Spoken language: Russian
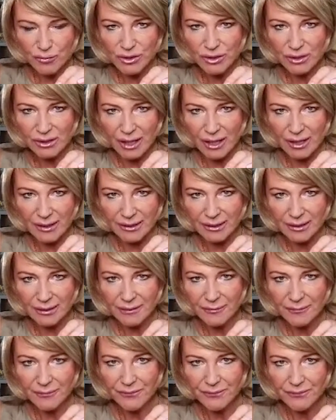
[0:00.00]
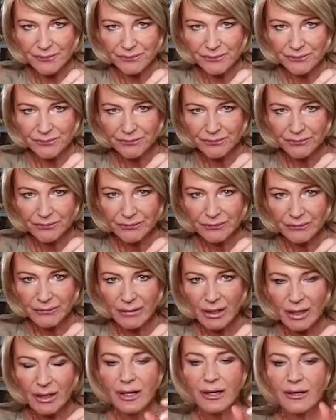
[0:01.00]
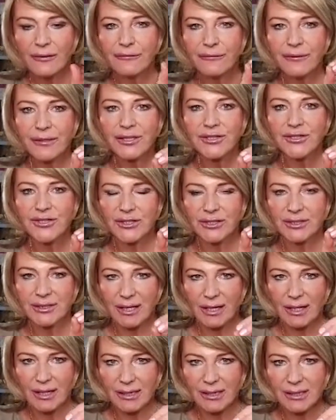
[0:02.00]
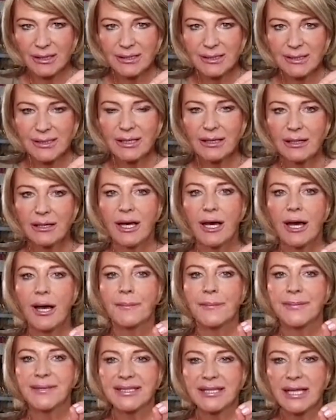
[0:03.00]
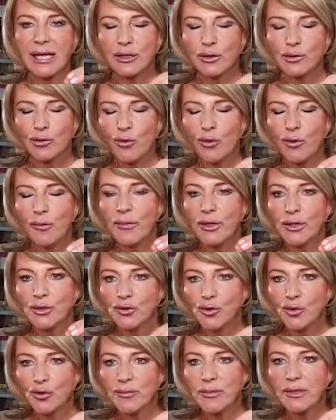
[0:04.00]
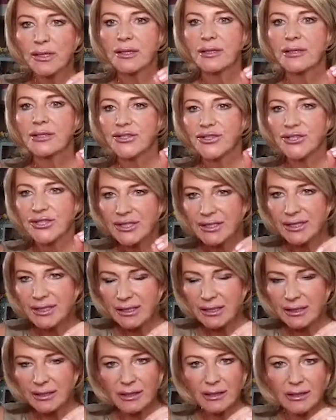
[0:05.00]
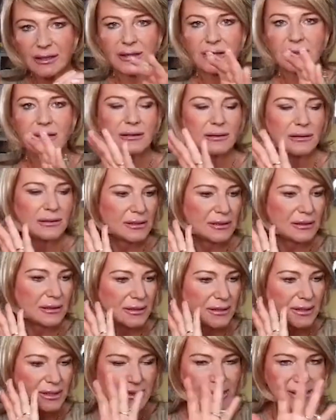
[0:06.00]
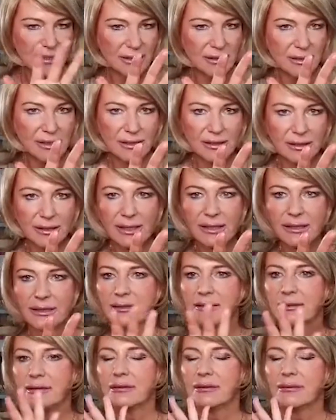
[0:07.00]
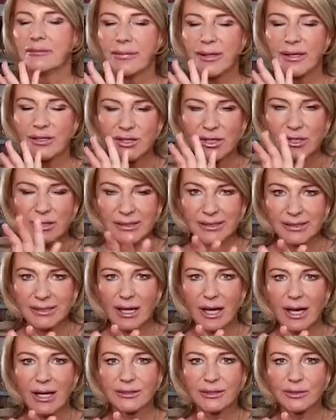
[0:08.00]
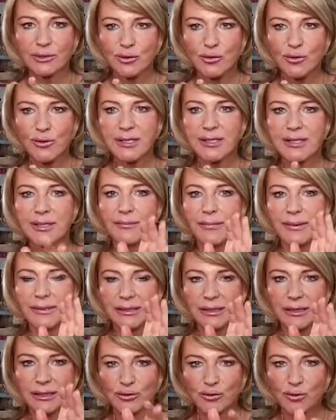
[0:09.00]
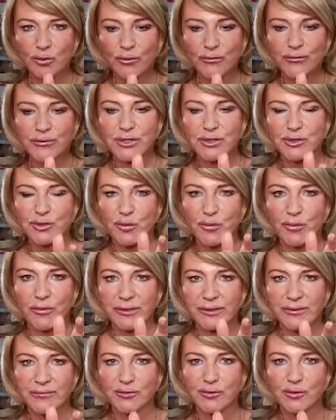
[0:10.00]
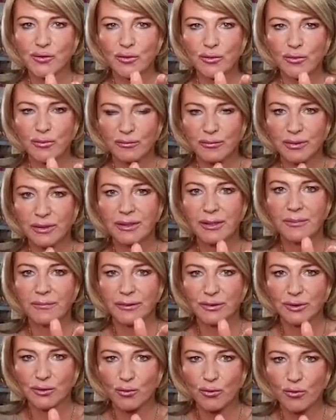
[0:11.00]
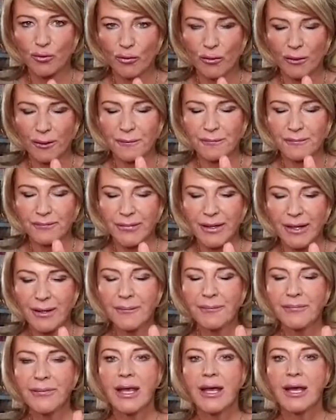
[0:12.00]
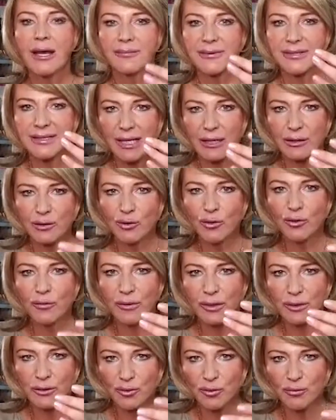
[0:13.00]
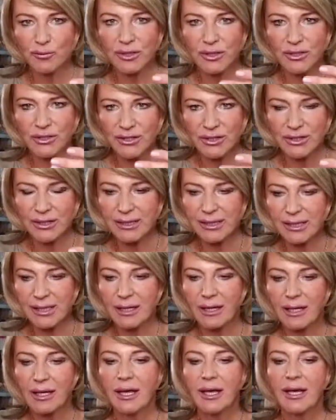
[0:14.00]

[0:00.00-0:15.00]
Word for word: желании, вы читаете Псалом номер 4– есть интернет, пожалуйста, откройте, подготовьте, чтобы у вас все было под рукой. Да? Псалом номер 4.